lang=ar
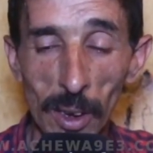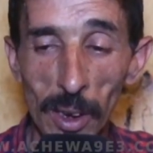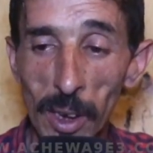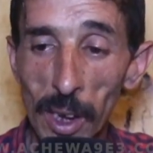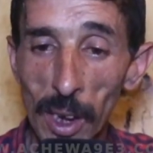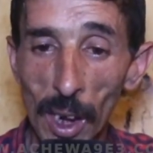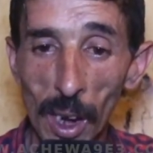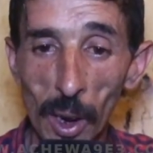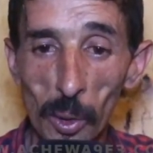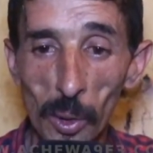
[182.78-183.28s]

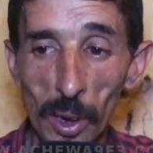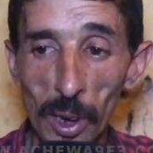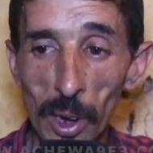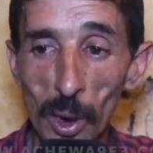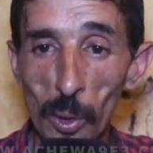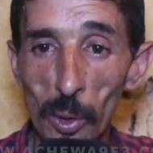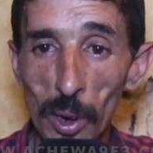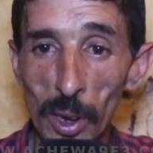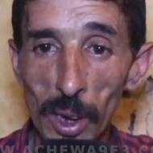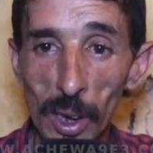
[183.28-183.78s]
كيعاود
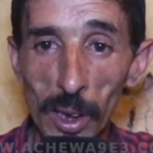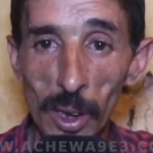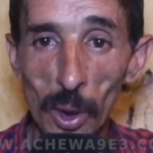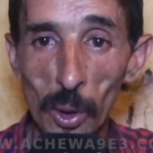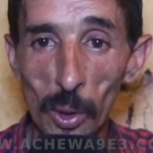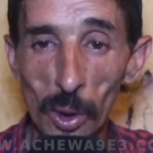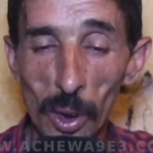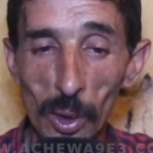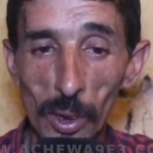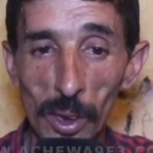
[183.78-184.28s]
ليا ولدي
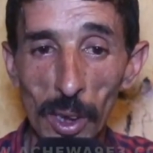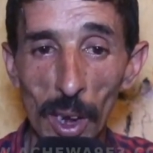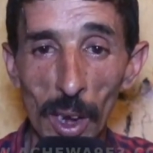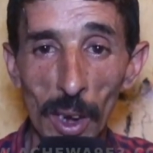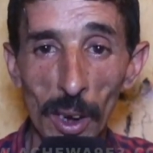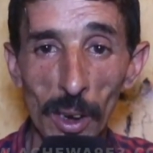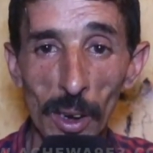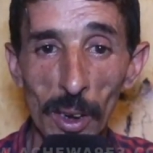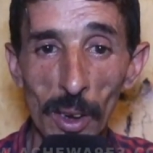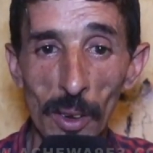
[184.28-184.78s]
داوه
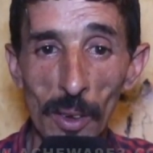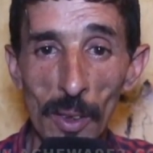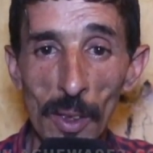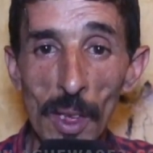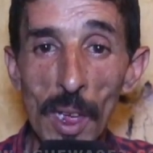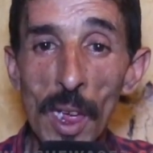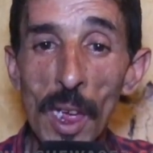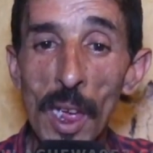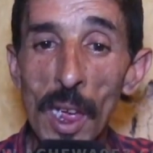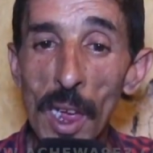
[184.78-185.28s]
للدار
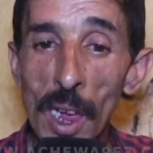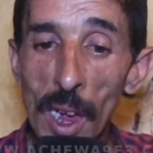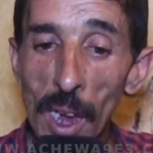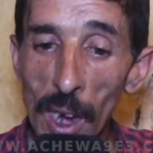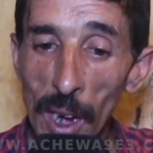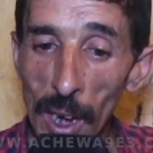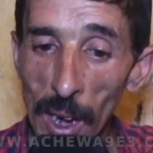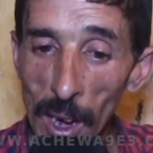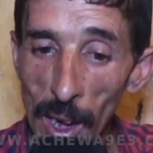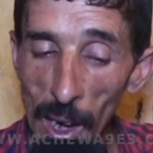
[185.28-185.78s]

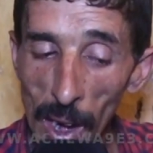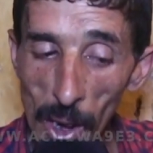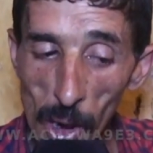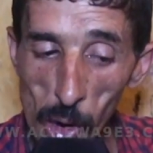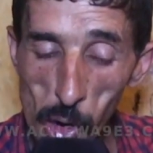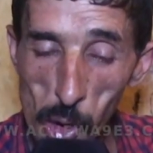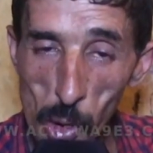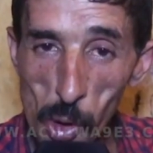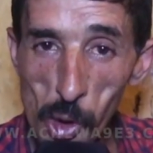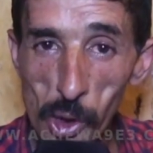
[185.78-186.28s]

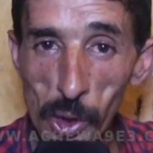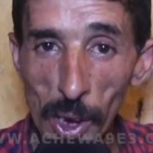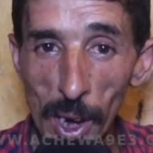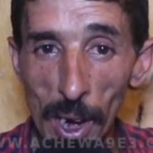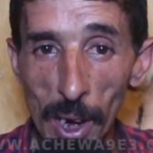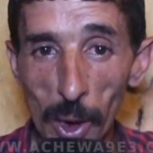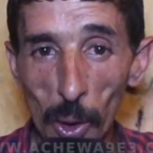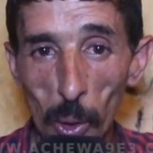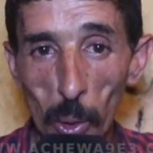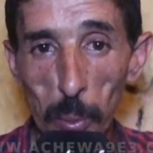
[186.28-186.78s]
جوج
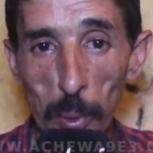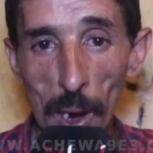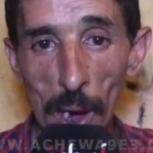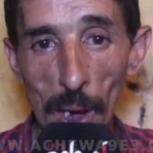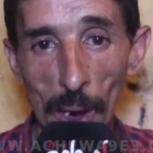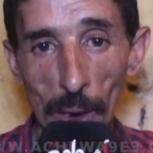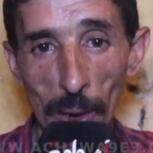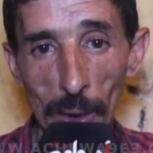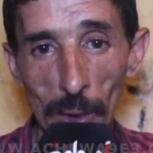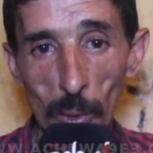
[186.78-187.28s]
دراري
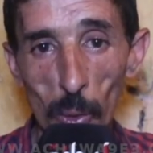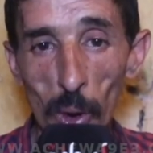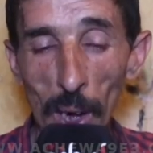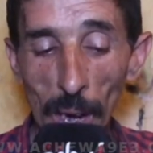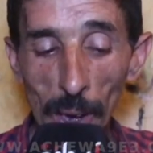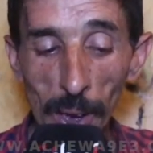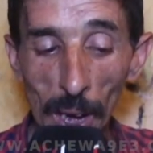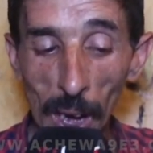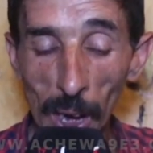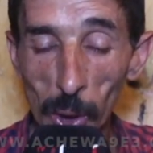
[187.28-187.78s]
كبار
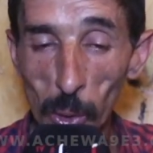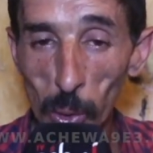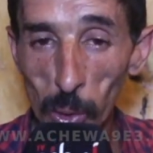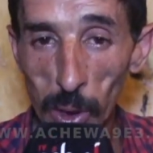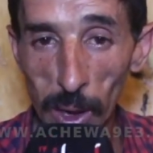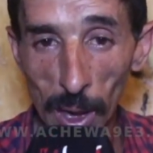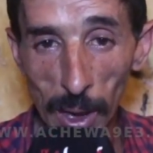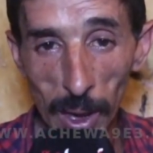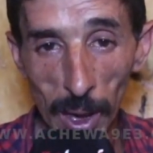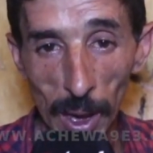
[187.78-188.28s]
واحد عنده
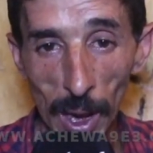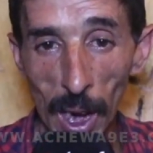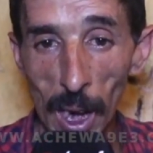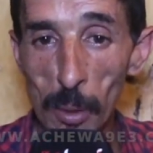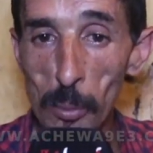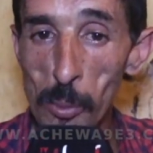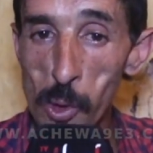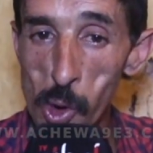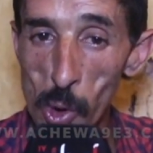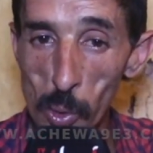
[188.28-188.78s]
ثلاثين
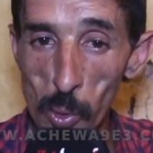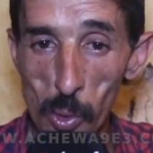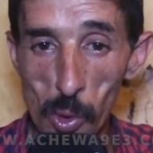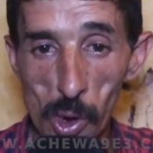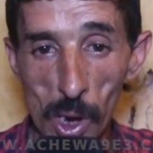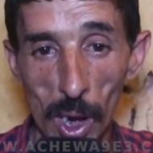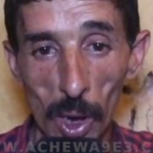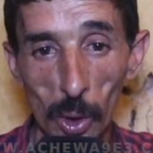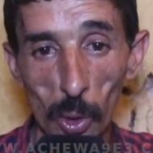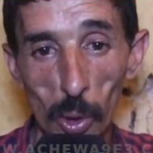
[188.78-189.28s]
عام
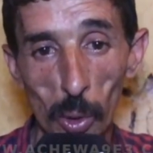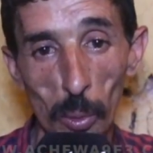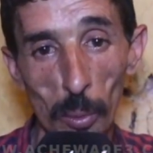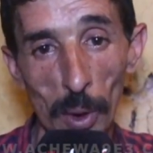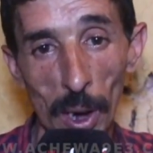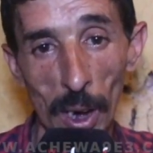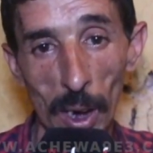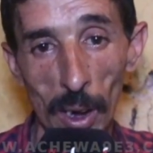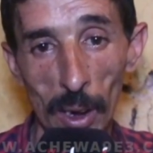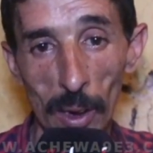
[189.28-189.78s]
مجوج عنده
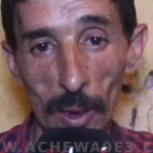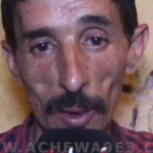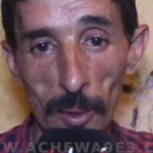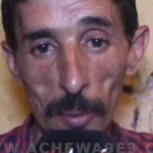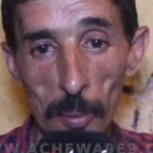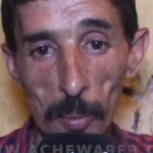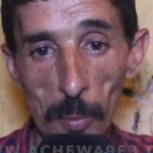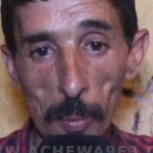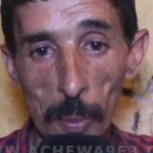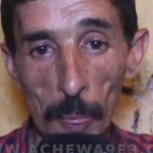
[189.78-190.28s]
مرأة
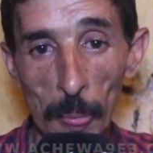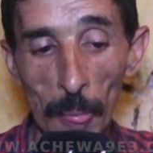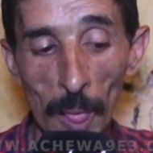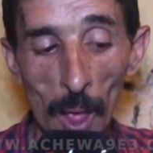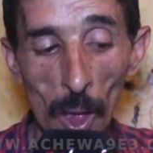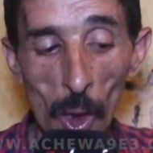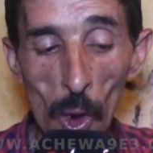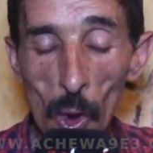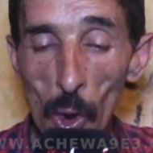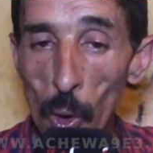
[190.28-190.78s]

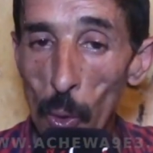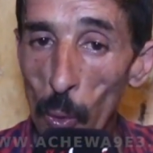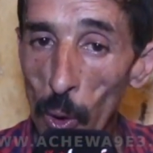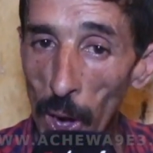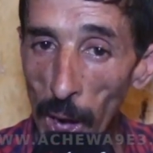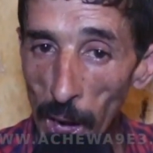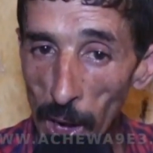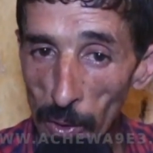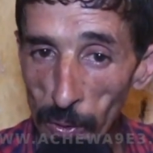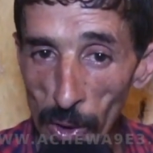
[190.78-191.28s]

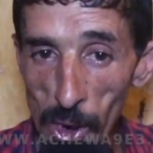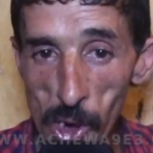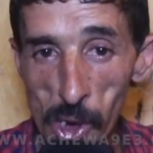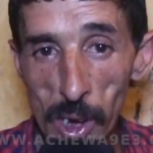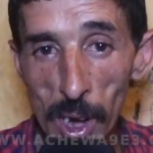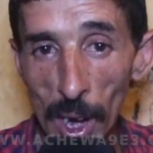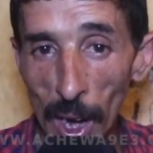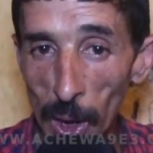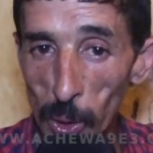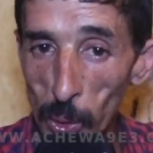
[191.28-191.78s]
واحد فرج
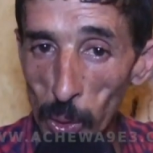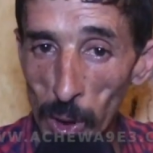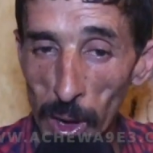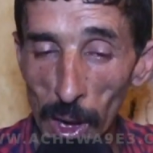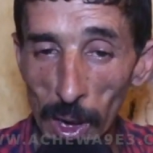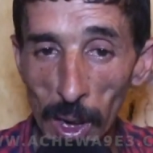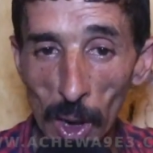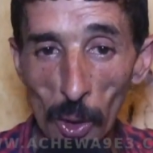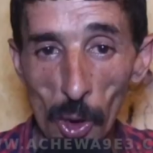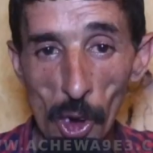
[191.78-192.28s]
ليه عنده
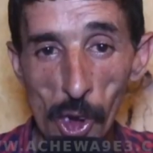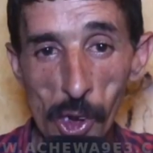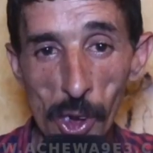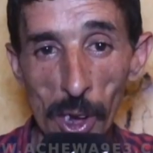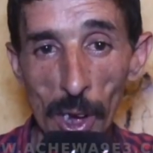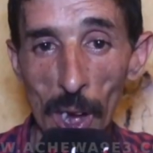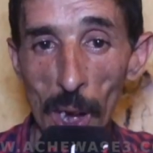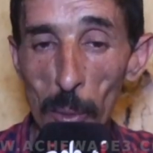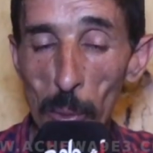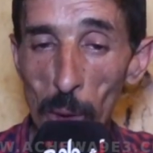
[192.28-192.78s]
ثلاثة
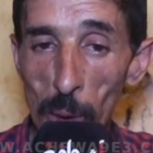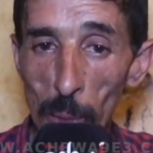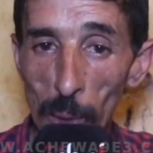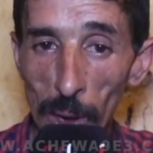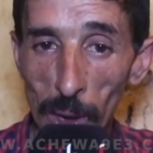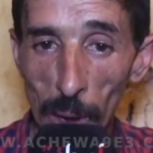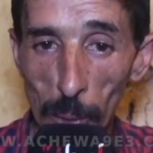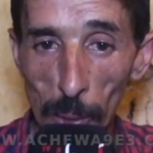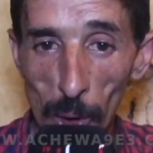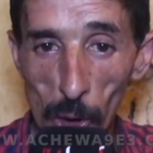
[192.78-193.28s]
وعشرين عام ولا ما
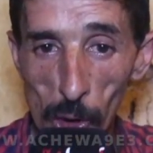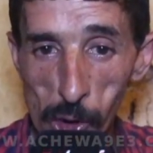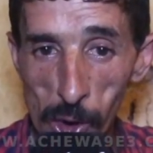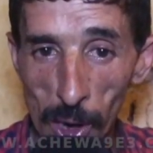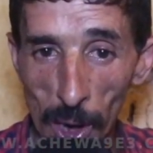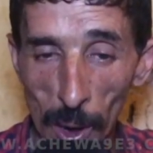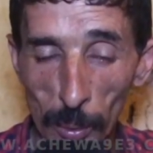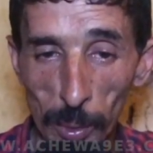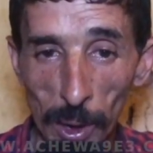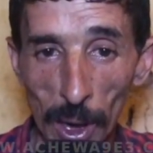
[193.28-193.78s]

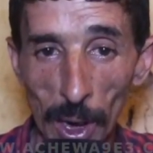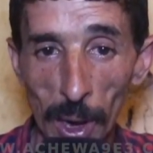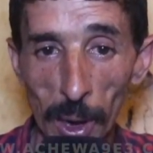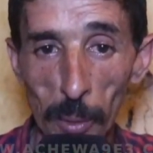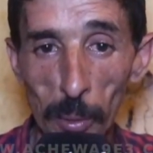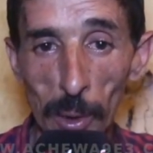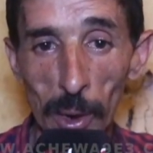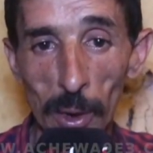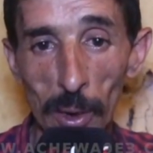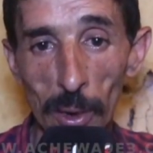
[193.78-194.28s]
24 عام
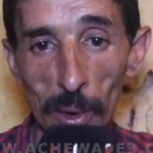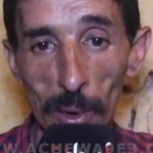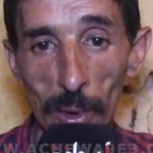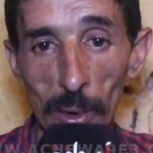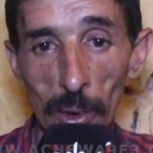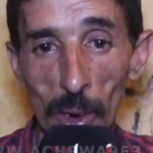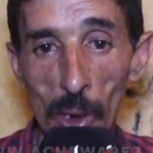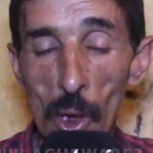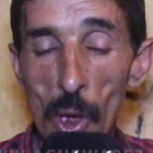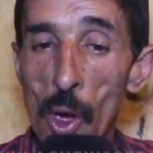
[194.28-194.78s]
تقريبا
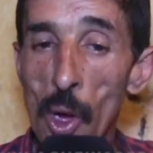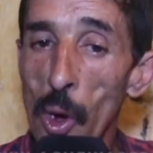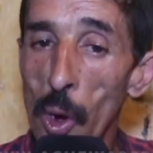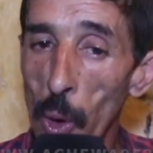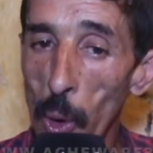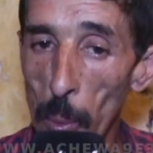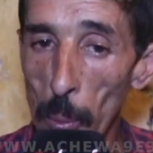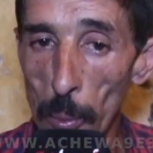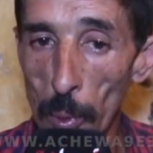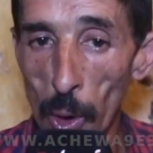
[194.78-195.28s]

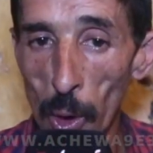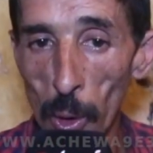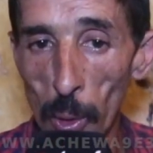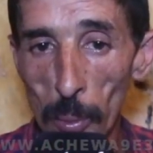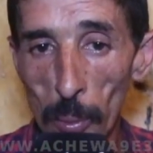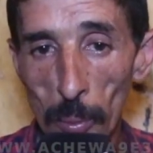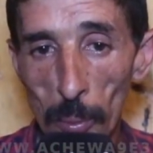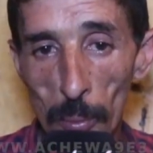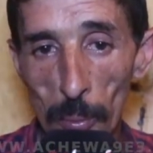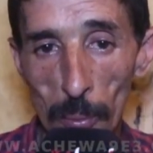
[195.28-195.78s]

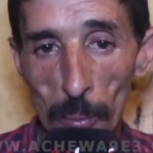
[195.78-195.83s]
امهم